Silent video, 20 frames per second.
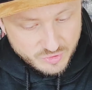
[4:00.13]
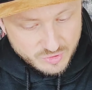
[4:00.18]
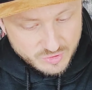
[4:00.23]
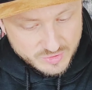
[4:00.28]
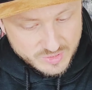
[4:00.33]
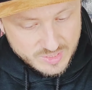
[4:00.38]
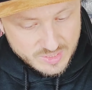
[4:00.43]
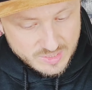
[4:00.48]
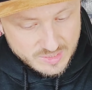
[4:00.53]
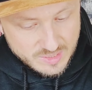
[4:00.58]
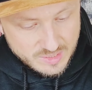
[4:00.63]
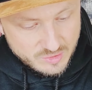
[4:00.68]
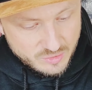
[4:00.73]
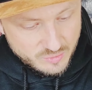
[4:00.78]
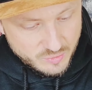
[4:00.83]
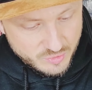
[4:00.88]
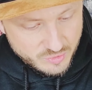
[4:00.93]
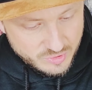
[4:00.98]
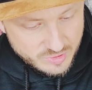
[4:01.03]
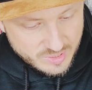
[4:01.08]
relancer l'idée de
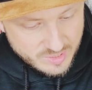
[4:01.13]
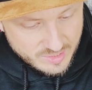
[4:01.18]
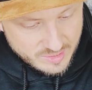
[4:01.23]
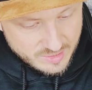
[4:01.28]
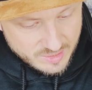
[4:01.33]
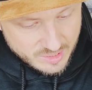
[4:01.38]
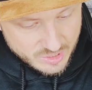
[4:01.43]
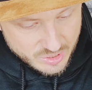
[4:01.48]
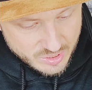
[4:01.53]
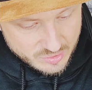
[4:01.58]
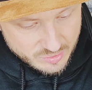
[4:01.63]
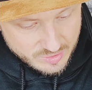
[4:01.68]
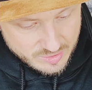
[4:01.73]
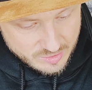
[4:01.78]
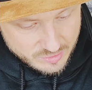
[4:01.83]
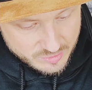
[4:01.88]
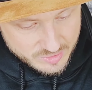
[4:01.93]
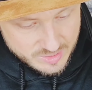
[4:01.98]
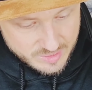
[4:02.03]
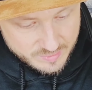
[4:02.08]
mon côté, car j'ai adoré
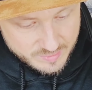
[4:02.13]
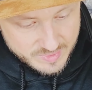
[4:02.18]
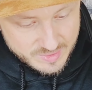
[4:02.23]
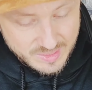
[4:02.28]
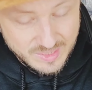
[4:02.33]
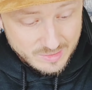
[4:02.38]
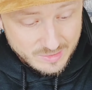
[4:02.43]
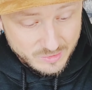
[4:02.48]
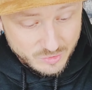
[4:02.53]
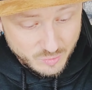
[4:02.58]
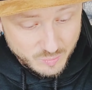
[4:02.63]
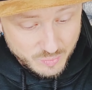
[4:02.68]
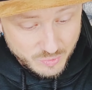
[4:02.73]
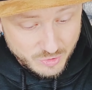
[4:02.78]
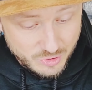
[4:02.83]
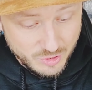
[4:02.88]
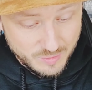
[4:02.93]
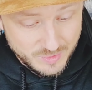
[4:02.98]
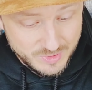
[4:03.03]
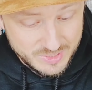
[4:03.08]
le concept. Ah. Donc pour
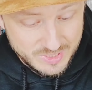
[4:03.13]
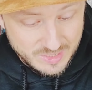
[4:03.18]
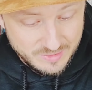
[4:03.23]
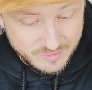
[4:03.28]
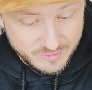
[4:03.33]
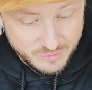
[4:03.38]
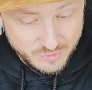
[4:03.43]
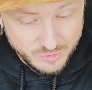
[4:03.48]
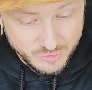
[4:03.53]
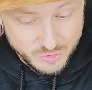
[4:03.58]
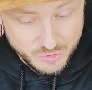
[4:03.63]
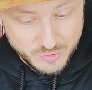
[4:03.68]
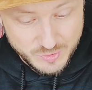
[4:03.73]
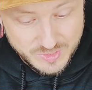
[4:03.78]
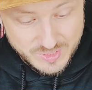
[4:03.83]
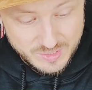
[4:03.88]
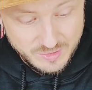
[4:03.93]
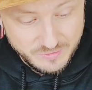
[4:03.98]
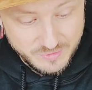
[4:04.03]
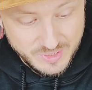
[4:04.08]
commencer l'aventure, je
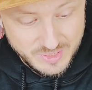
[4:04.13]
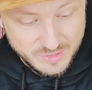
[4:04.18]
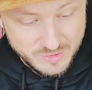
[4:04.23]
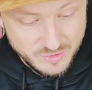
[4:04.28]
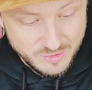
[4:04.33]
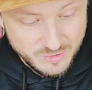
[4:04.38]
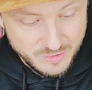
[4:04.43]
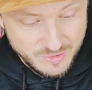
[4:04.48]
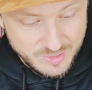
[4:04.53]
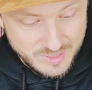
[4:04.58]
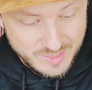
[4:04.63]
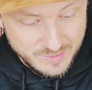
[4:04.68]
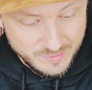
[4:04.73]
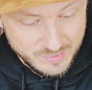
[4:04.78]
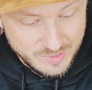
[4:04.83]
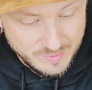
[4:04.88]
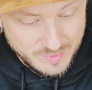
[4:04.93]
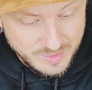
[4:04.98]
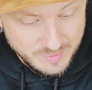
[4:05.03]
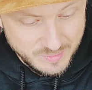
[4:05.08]
choisis d'envoyer ce colis à
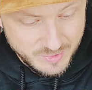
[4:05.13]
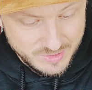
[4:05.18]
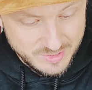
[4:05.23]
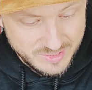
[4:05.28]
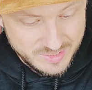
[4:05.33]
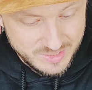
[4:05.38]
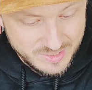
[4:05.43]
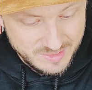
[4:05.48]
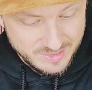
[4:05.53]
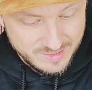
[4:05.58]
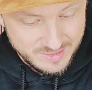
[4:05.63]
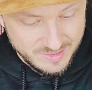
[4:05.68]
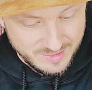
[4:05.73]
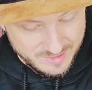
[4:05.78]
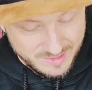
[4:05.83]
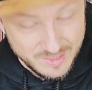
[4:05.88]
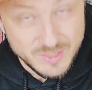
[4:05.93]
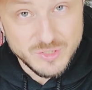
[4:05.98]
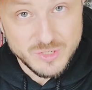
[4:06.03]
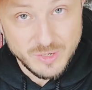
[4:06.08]
mon ami Inboxit,
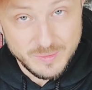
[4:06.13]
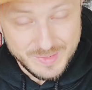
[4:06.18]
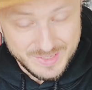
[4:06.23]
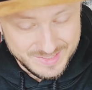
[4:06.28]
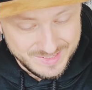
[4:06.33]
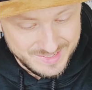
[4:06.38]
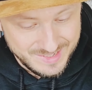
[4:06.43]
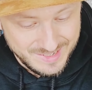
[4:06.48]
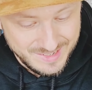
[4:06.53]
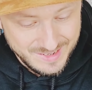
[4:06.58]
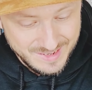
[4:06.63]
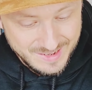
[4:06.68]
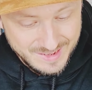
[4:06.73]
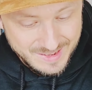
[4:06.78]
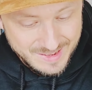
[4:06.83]
et je te remercie.